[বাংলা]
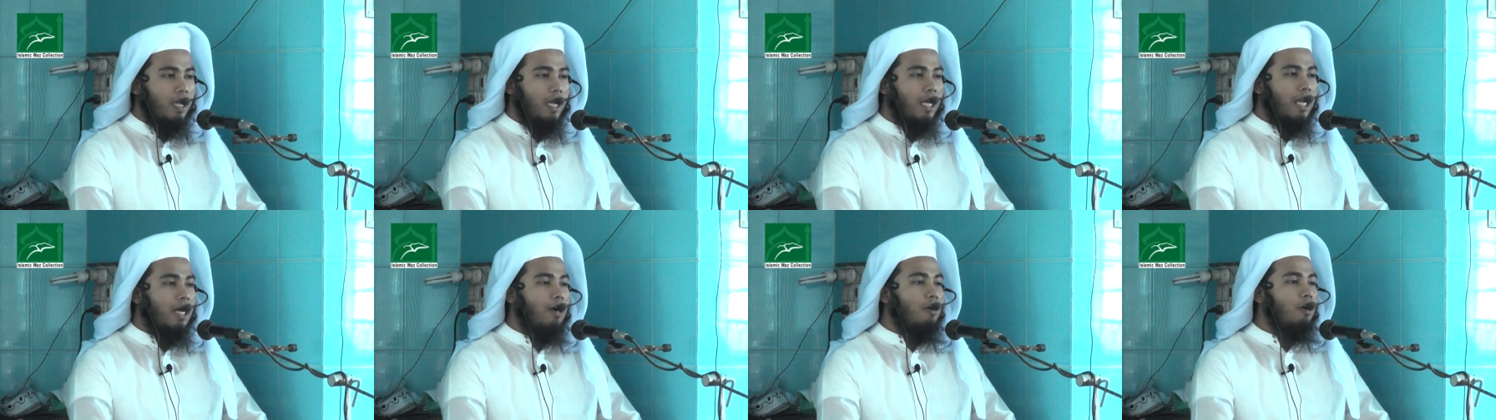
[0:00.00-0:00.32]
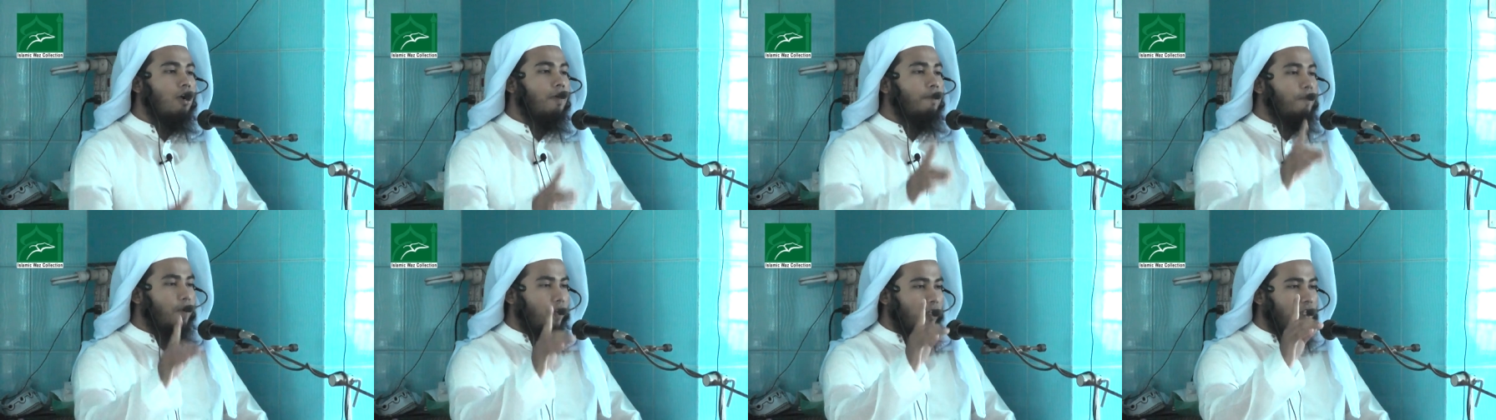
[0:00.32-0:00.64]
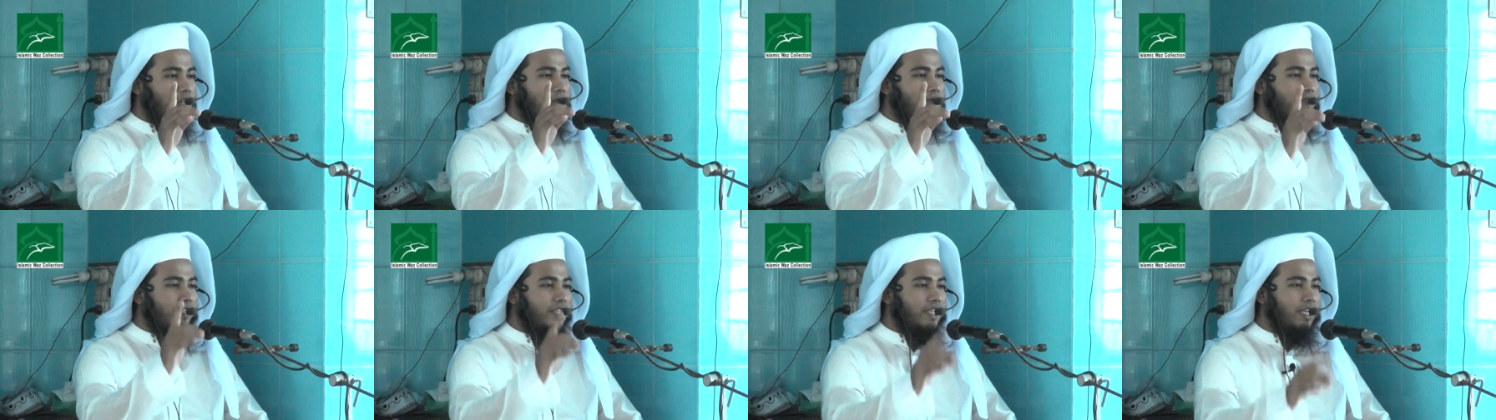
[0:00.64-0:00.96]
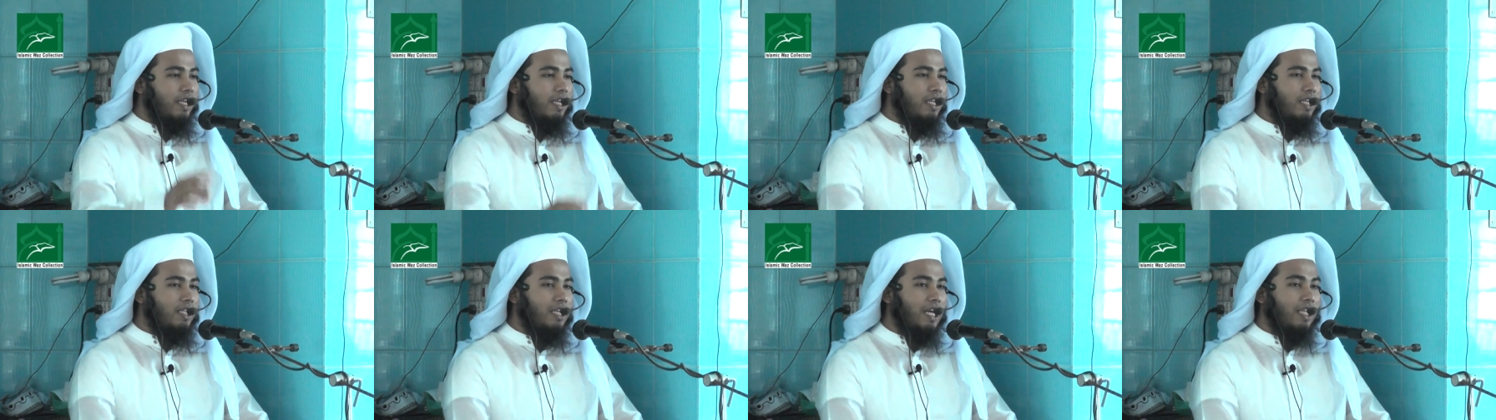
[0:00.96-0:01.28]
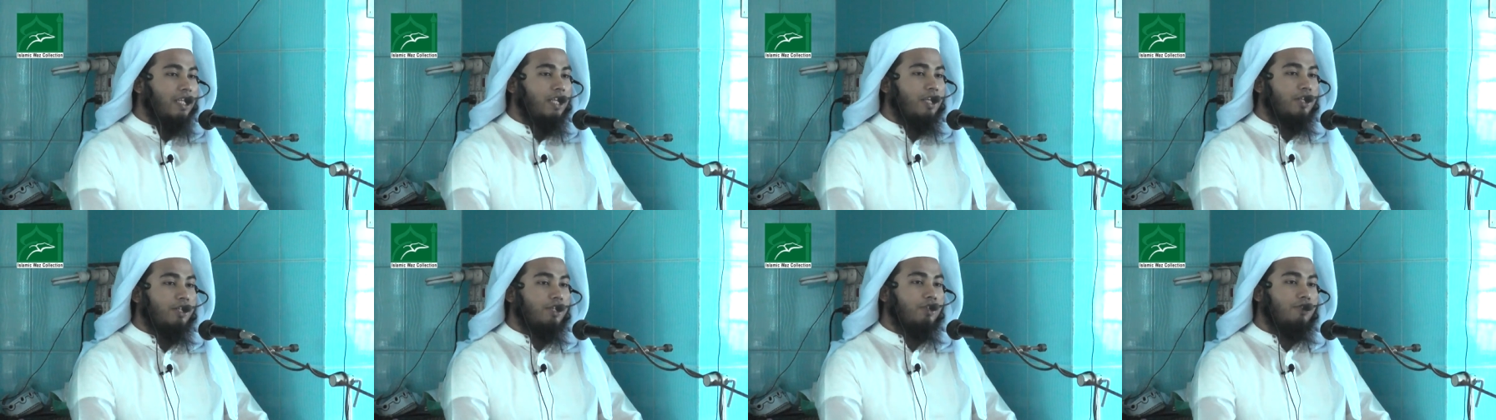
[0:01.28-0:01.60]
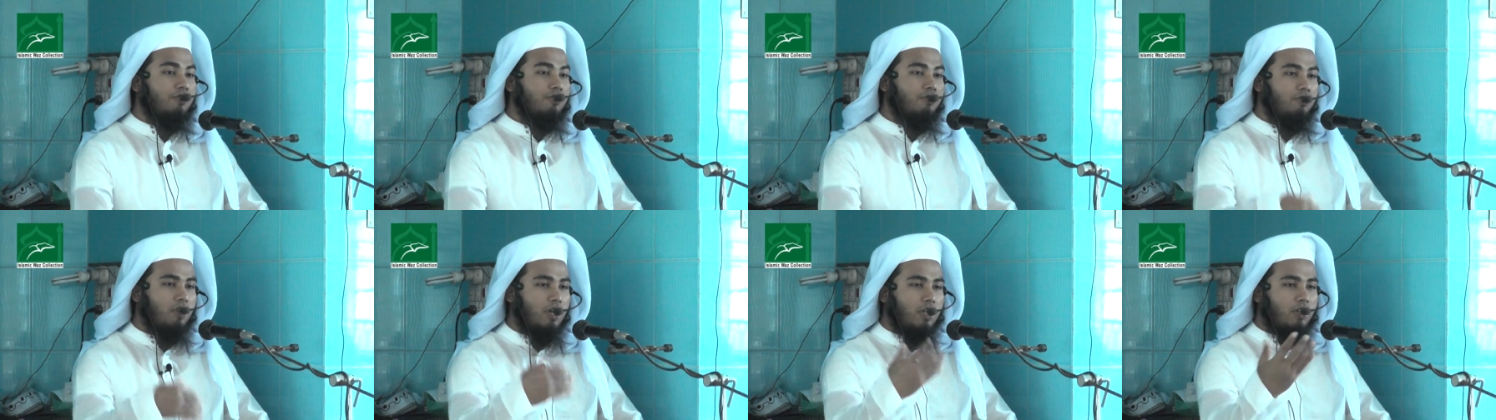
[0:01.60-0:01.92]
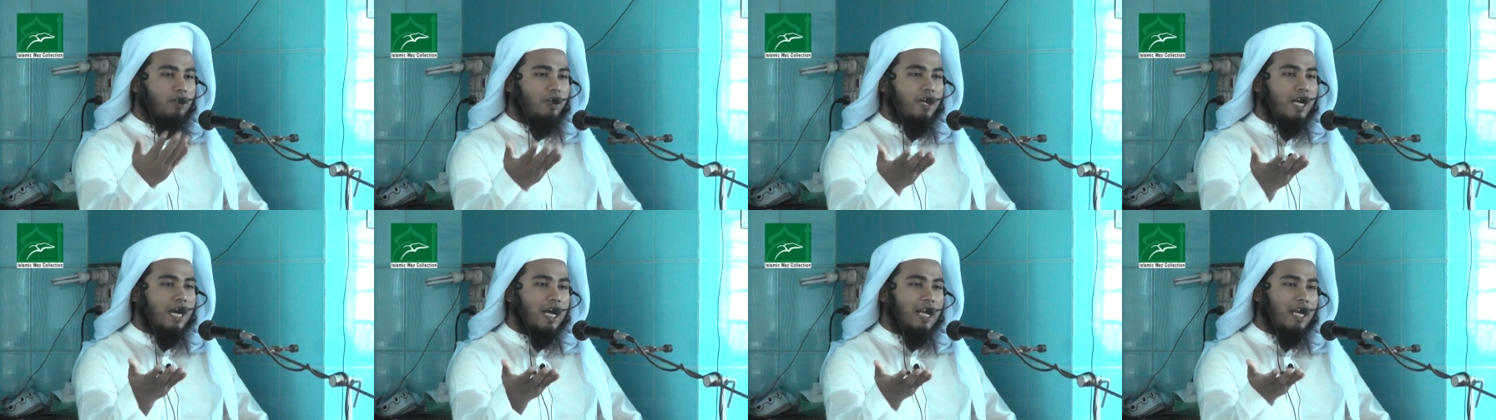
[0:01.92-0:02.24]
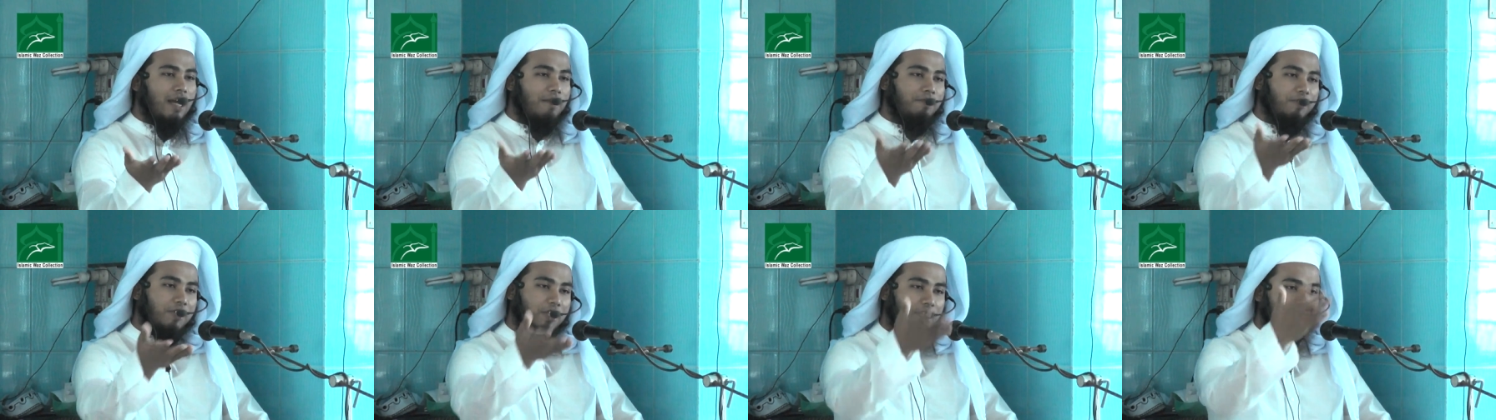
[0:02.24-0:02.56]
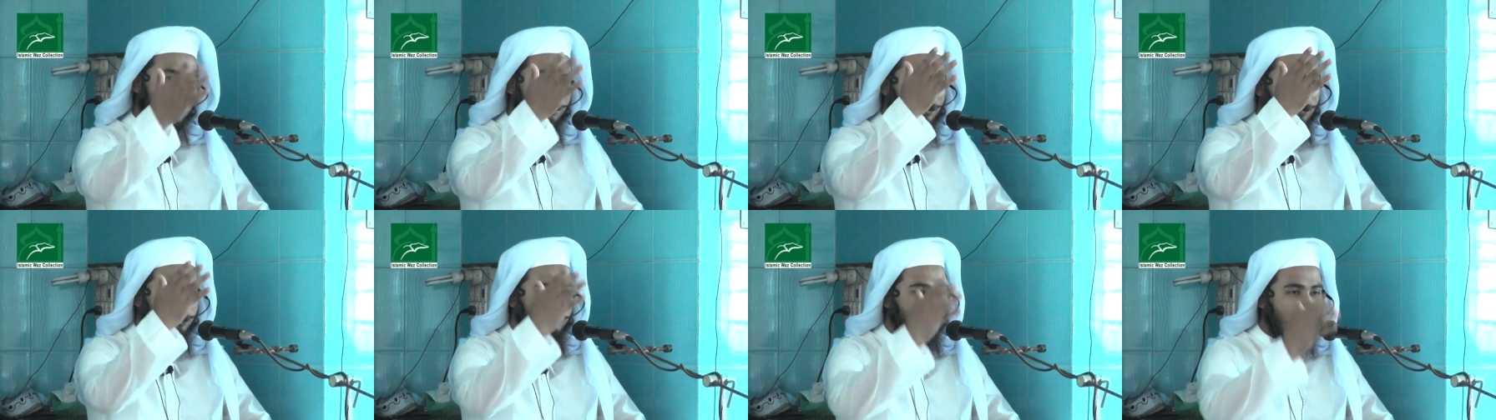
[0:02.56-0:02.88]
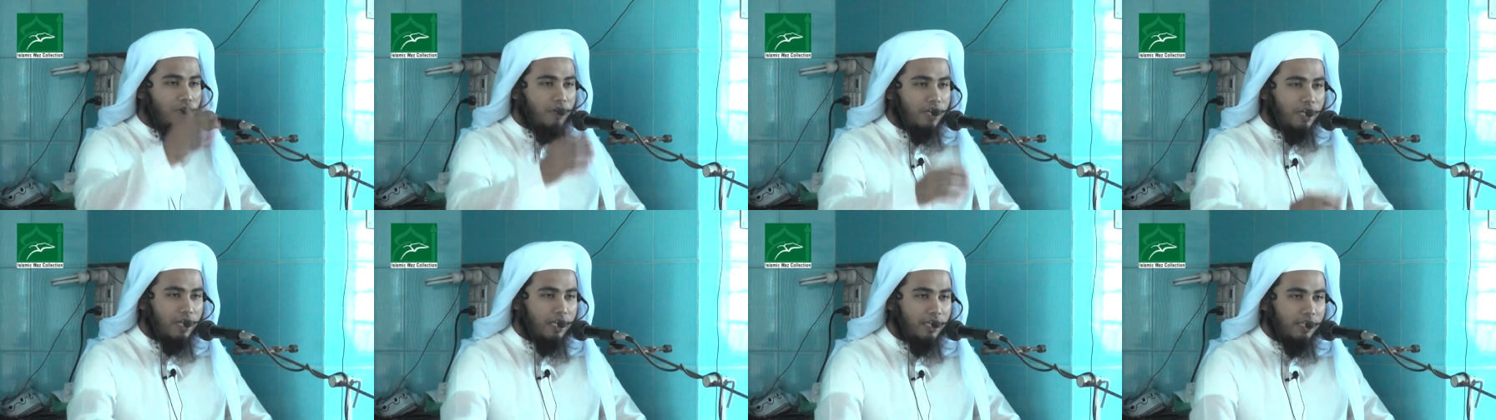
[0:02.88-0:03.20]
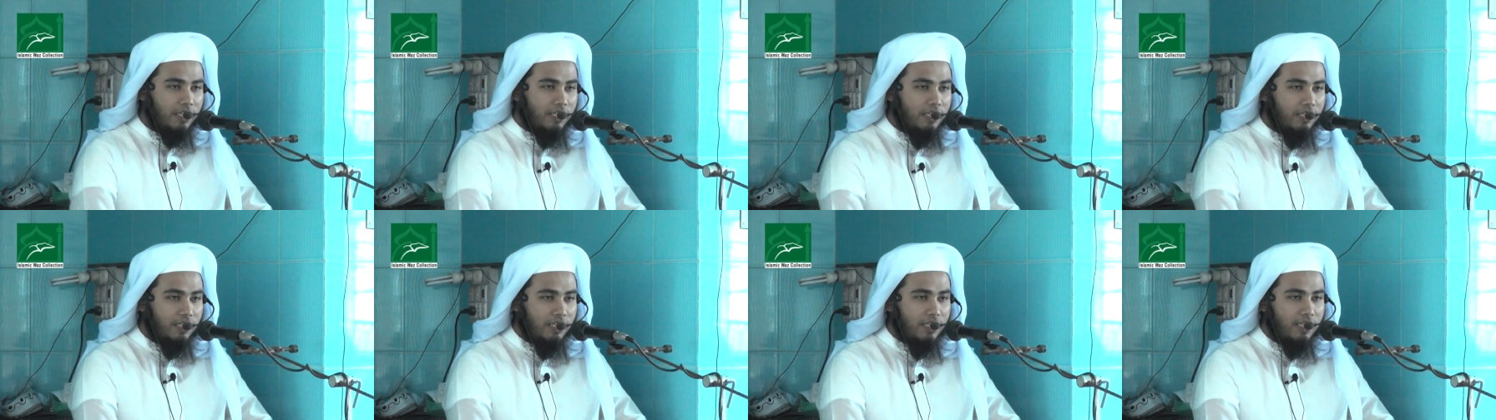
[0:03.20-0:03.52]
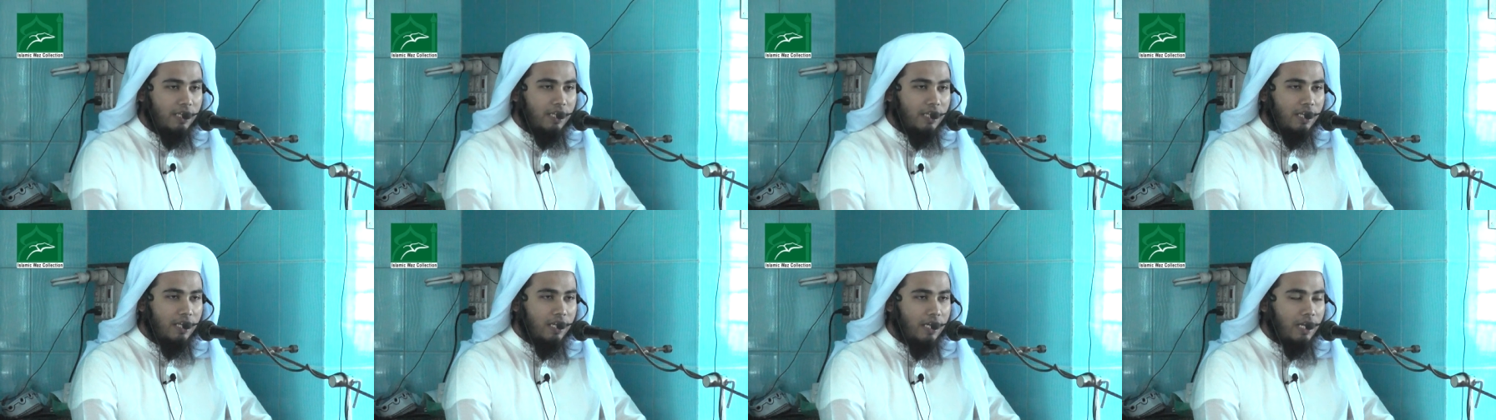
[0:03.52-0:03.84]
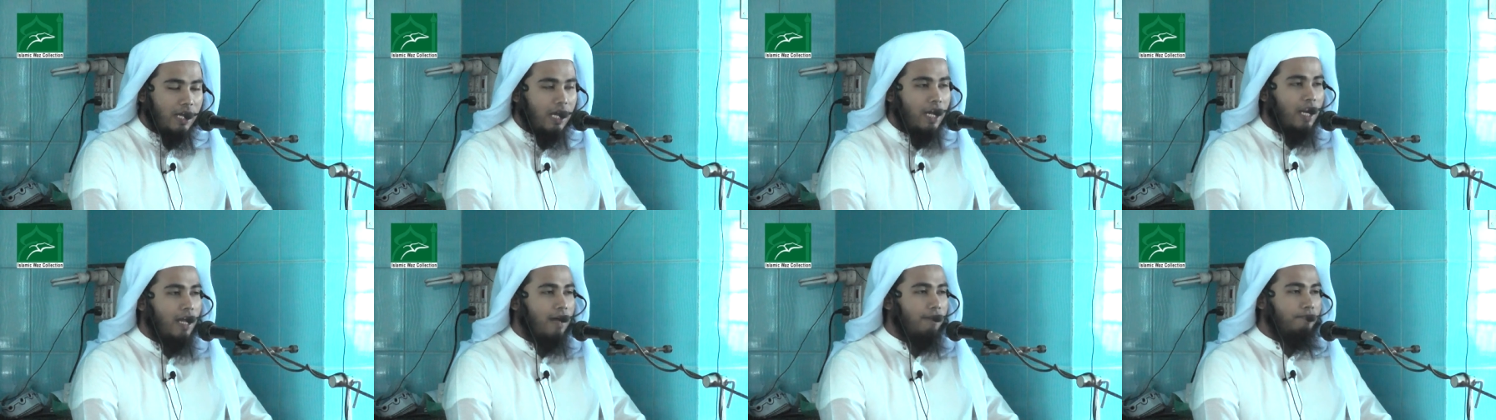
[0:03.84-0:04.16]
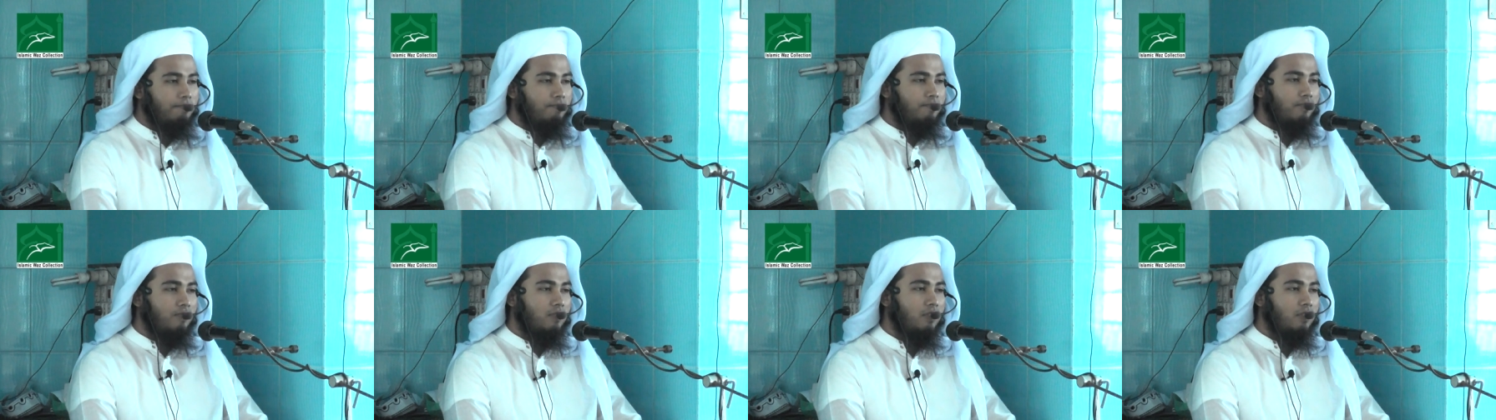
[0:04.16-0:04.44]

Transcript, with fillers: এরা হলো প্রথম শ্রেণী যাদের সুরত খারাপ সিরত কি খারাপ